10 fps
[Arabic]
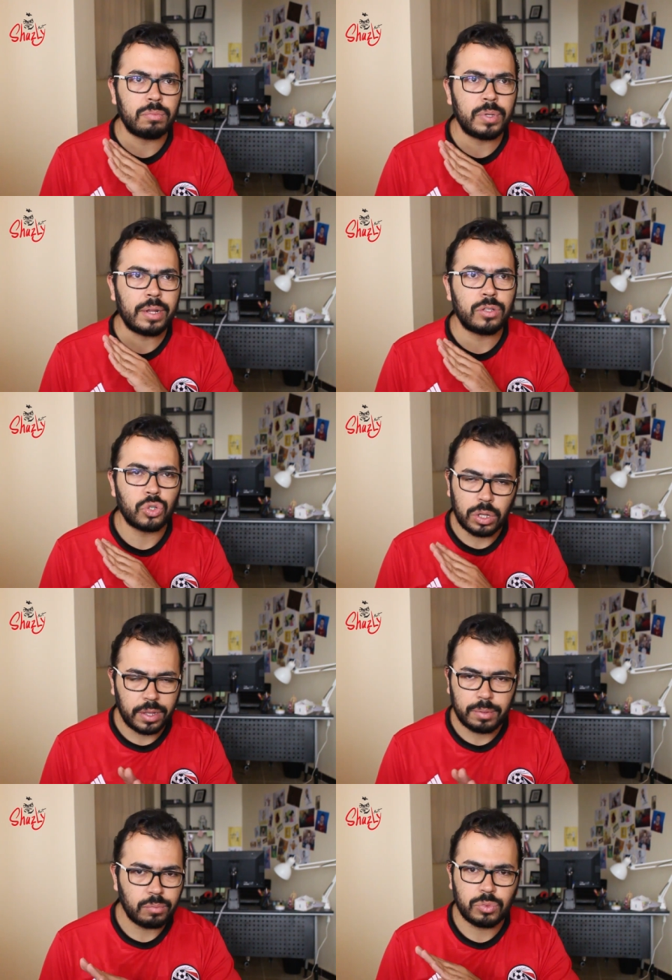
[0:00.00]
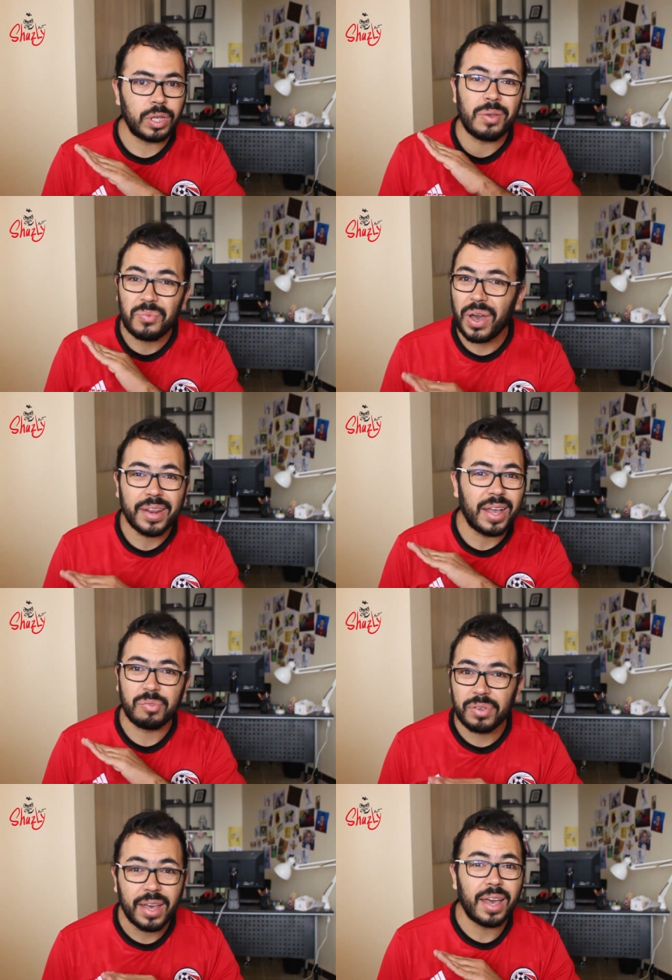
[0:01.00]
يعني ان شاء الله يعني مش هينفع ارجع
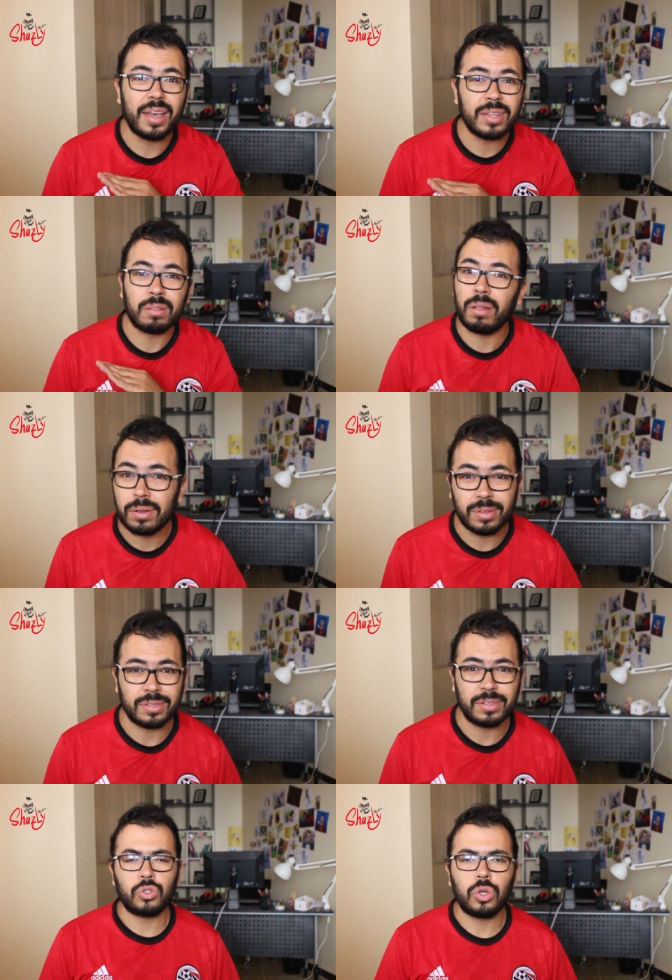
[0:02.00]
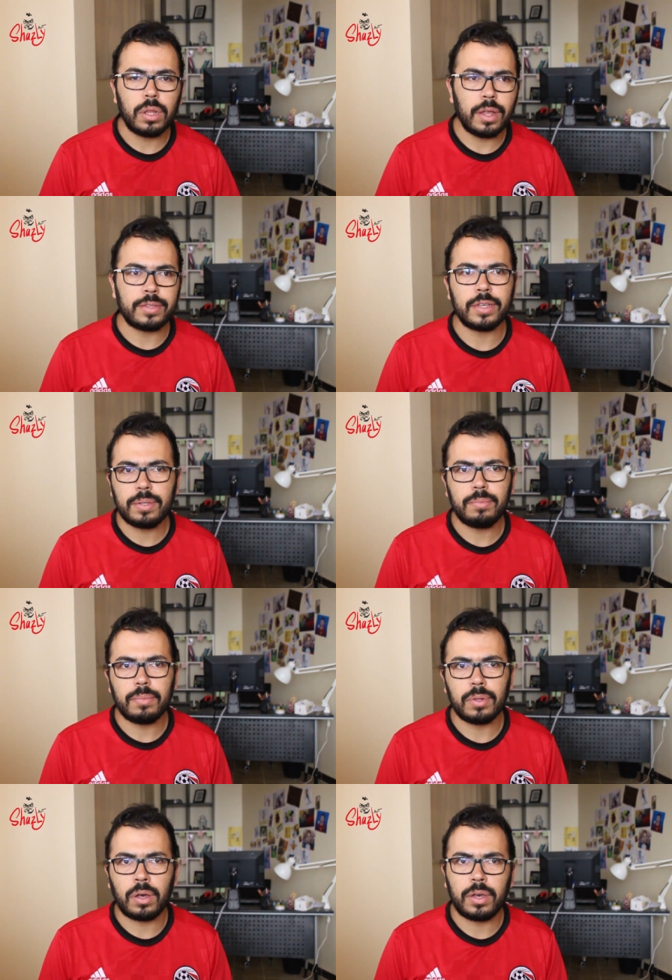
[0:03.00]
فيها اطلاقا ان شاء الله التزم
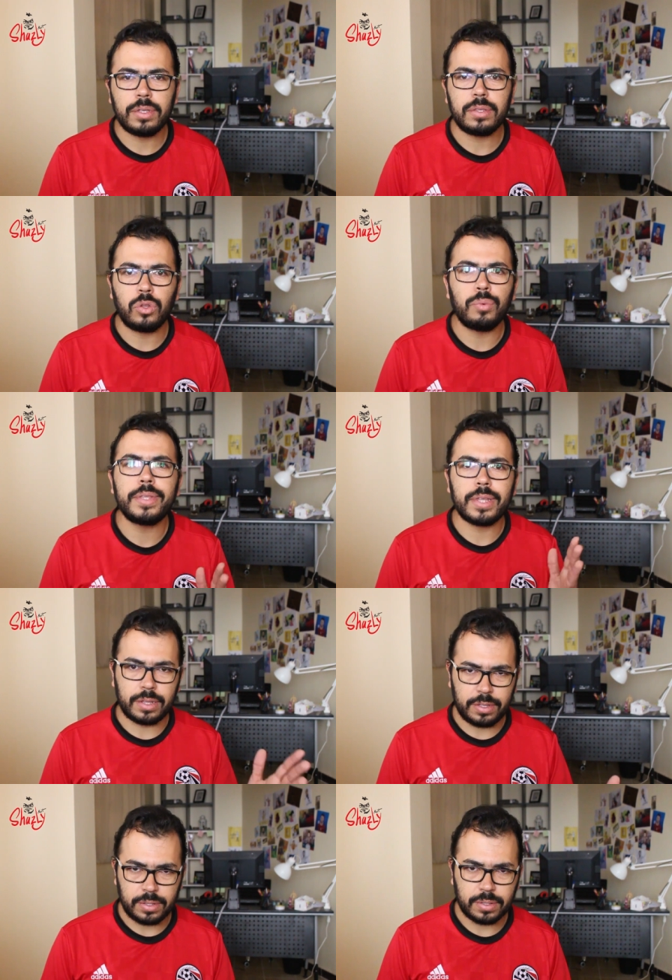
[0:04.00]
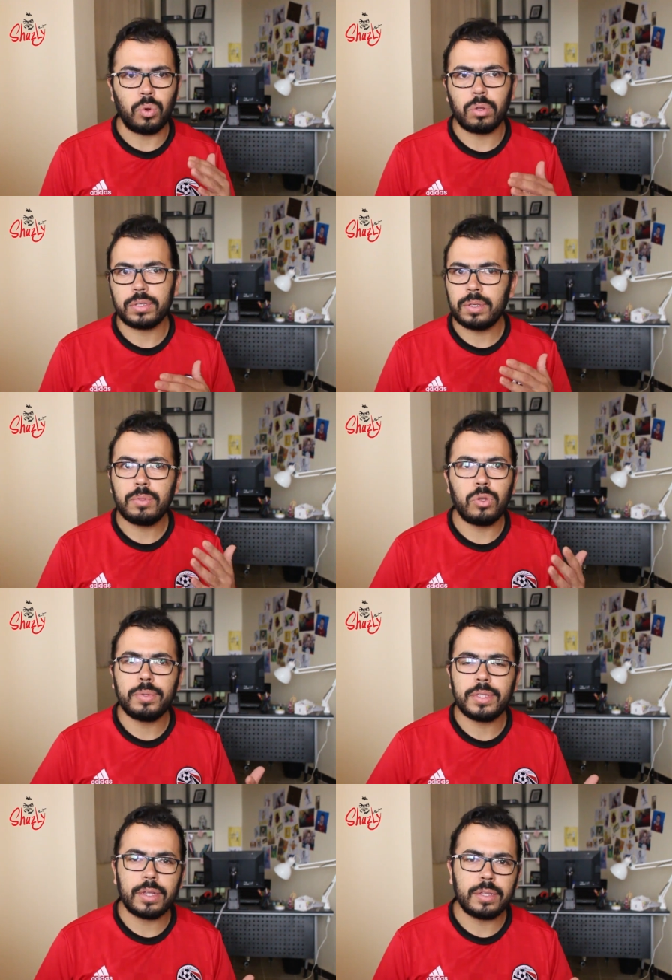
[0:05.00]
لغايه اليوم ال 30 ولو التزمت
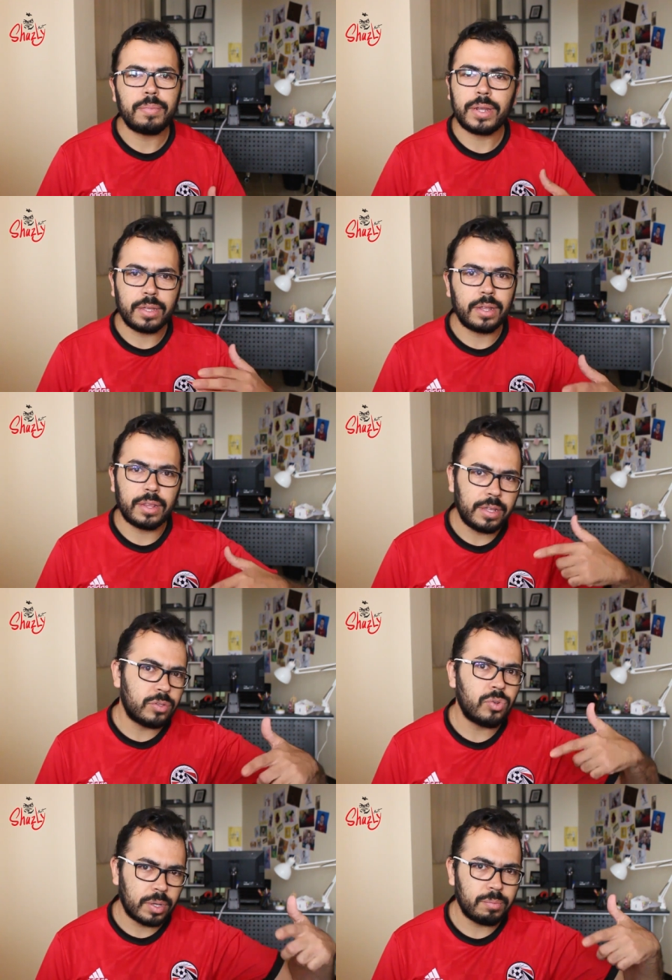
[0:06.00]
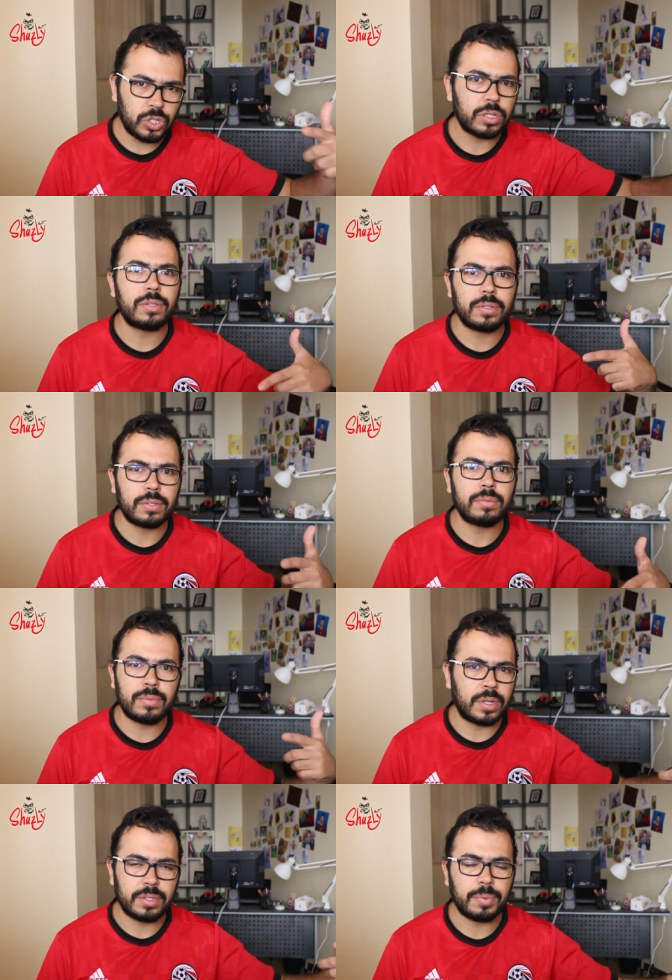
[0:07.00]
اليوم ال 30 بعد كده هتلاقي الدنيا مش هت
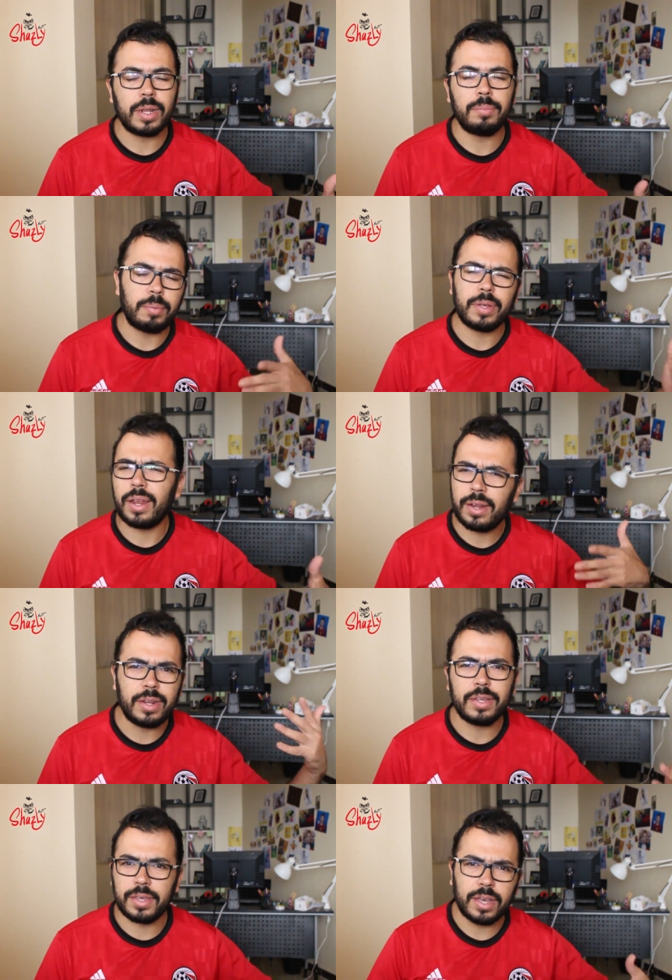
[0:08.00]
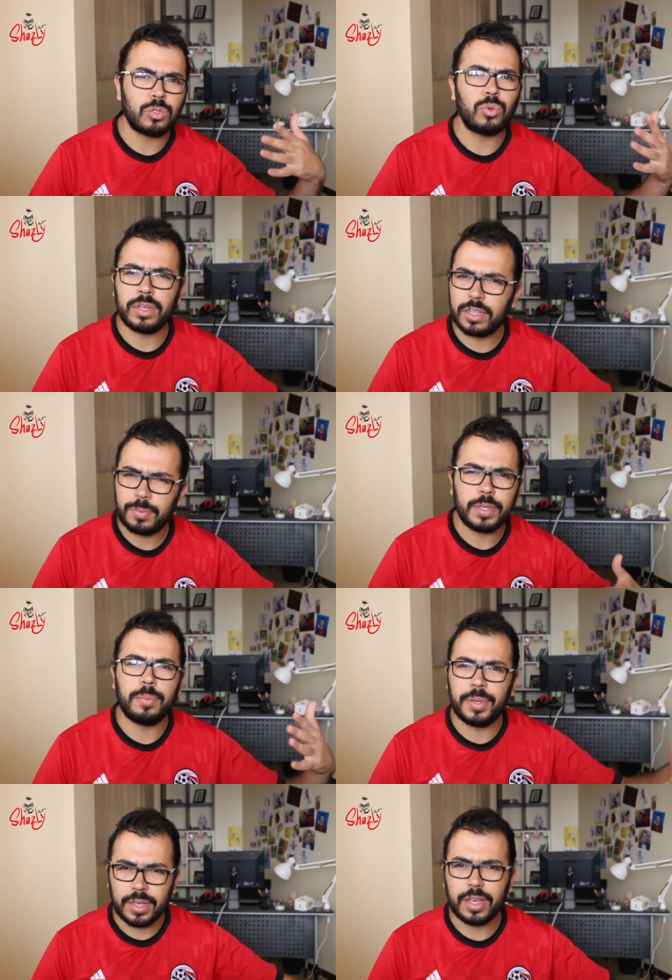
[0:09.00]
يعني زي ما اتكلمنا قبل كده عن الانجاز والانجاز
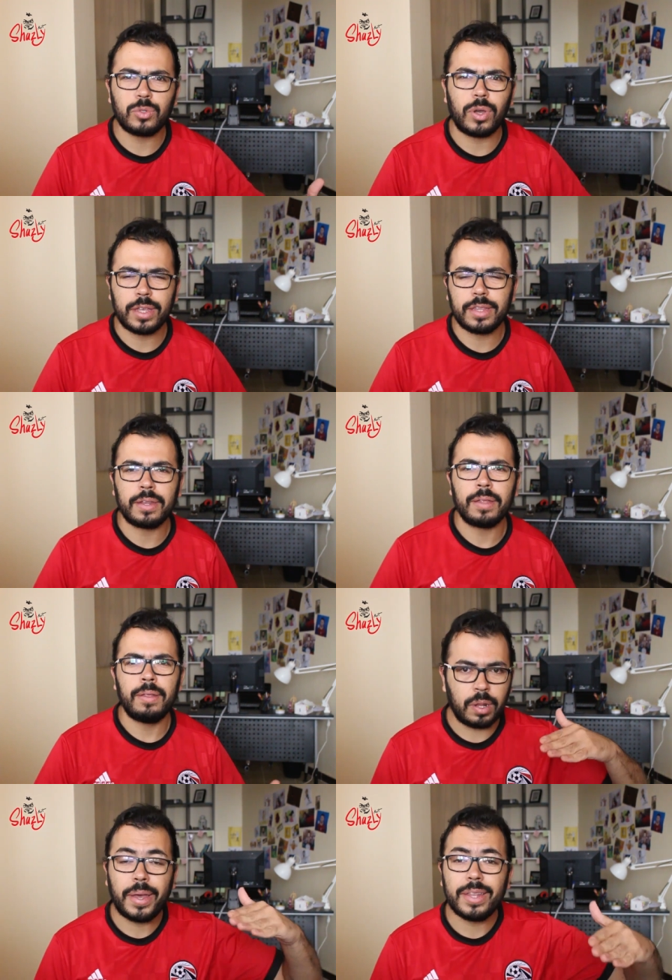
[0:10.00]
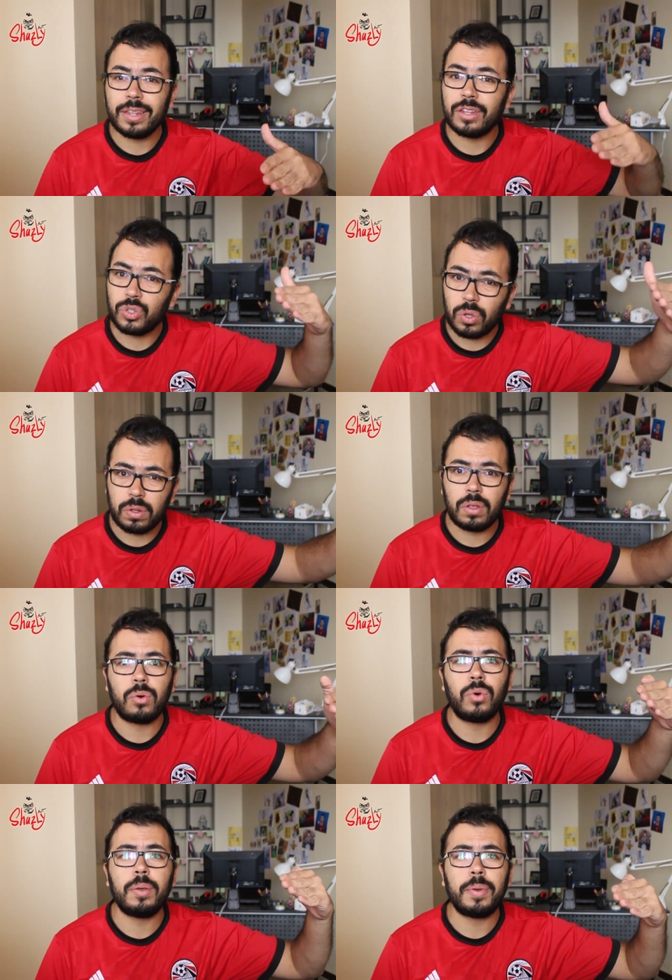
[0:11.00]
بيجيب انجاز وحاجات كده انا بعد كده ان شاء الله
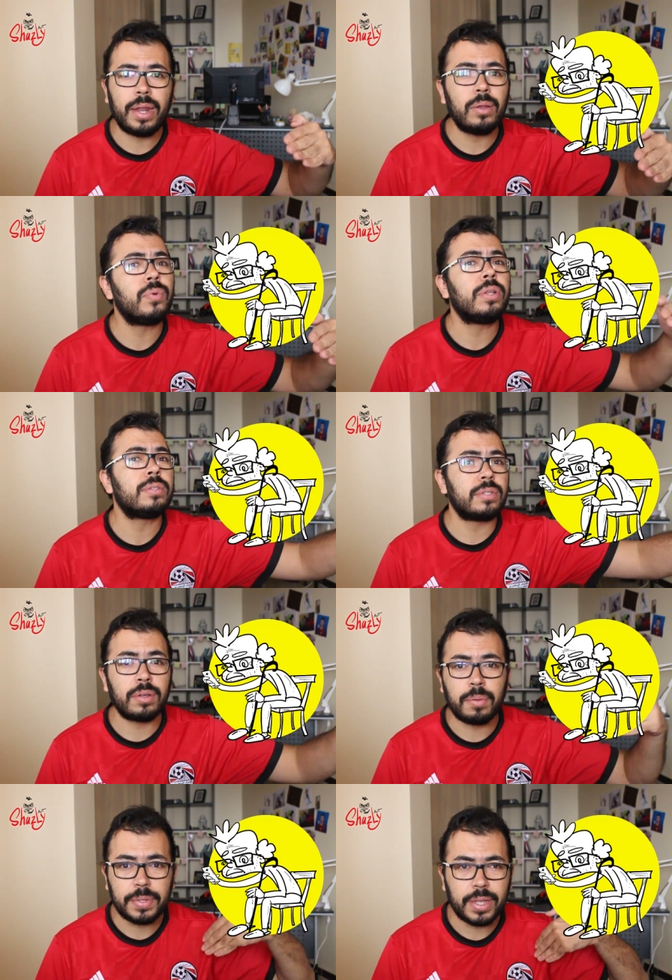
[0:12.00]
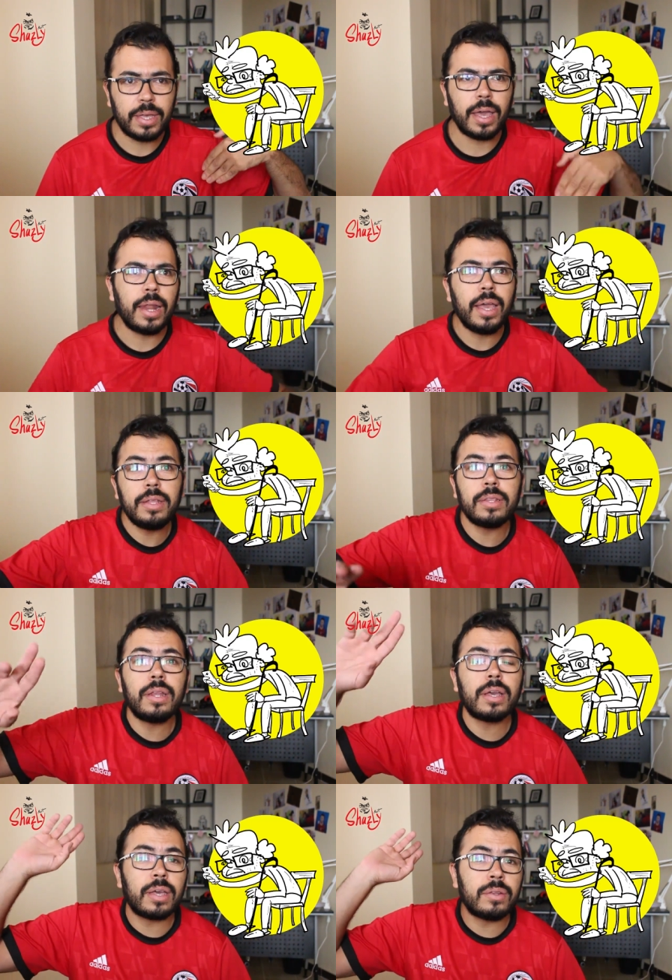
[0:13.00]
وانا بقلب في الانستجرام بتاعي هلاقي ان
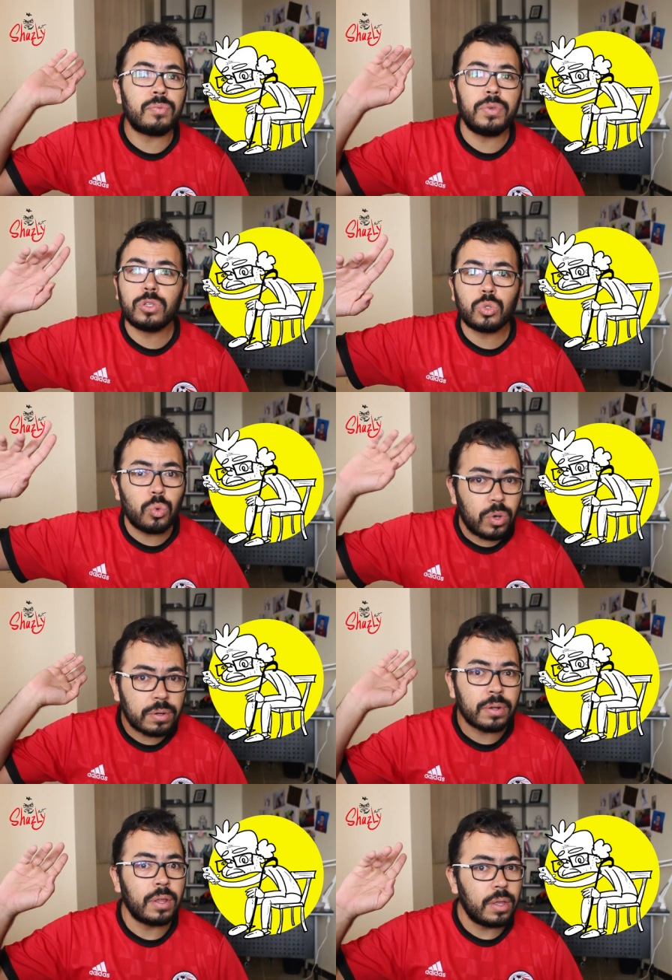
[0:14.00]
انا كان في صور